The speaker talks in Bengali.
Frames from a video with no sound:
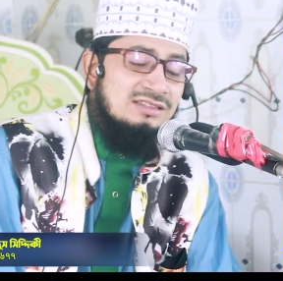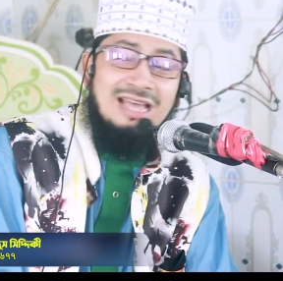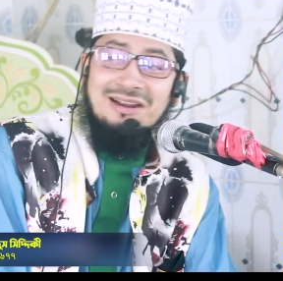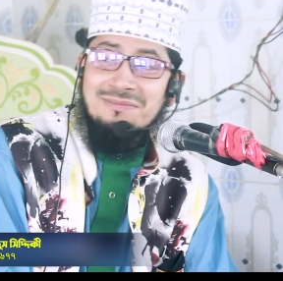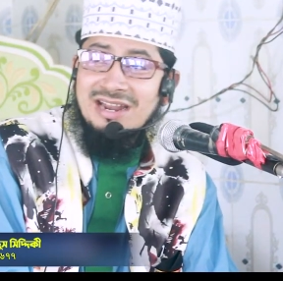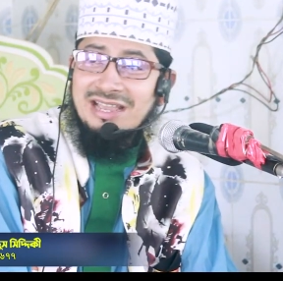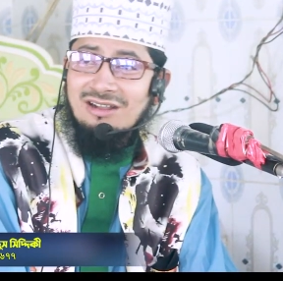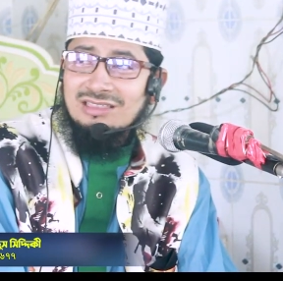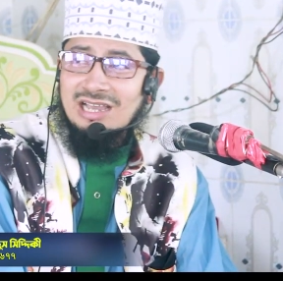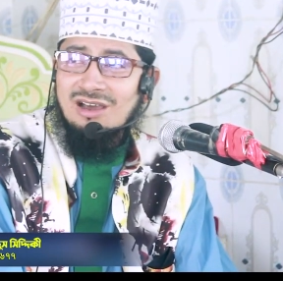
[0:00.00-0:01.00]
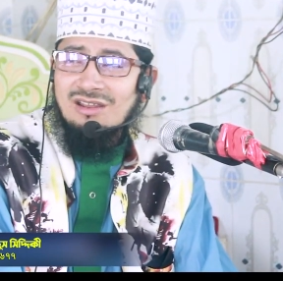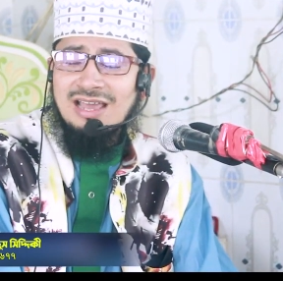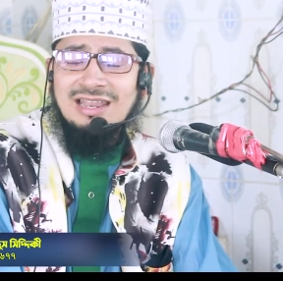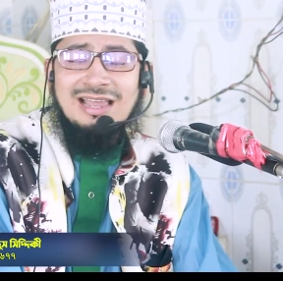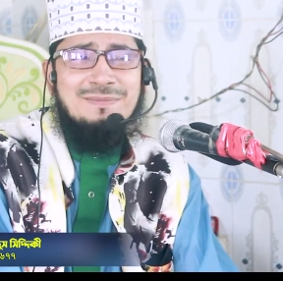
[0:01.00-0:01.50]
তার মানে কথা হন
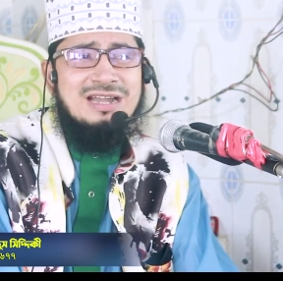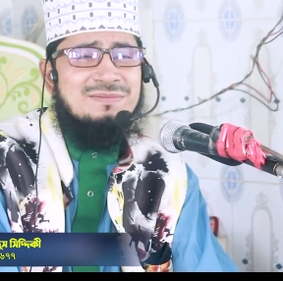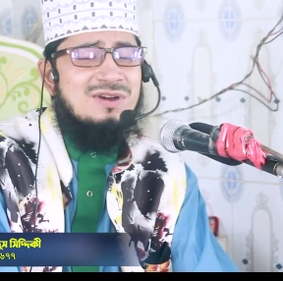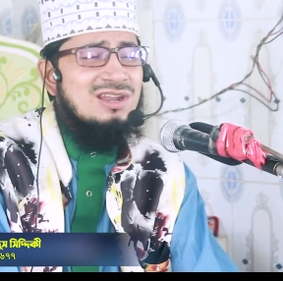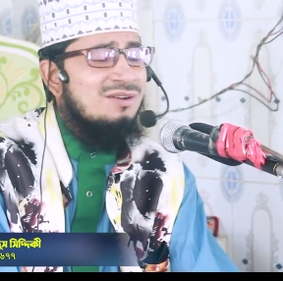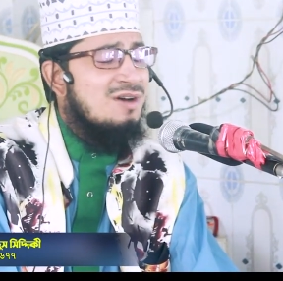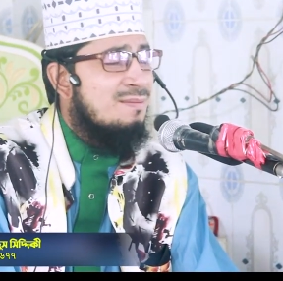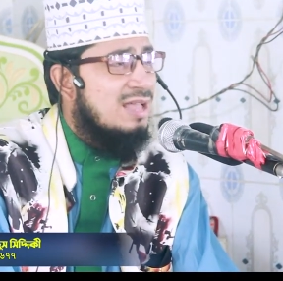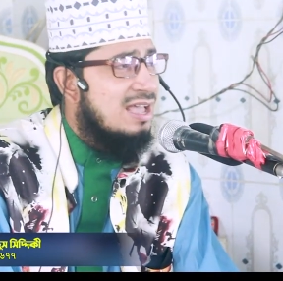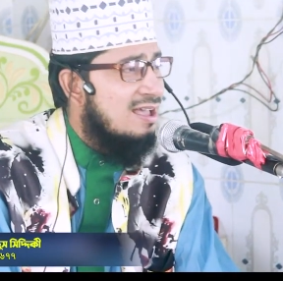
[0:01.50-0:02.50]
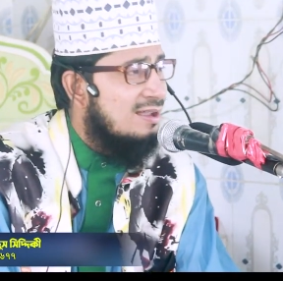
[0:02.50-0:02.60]
আল্লাহ পাক বলেন ওয়ামা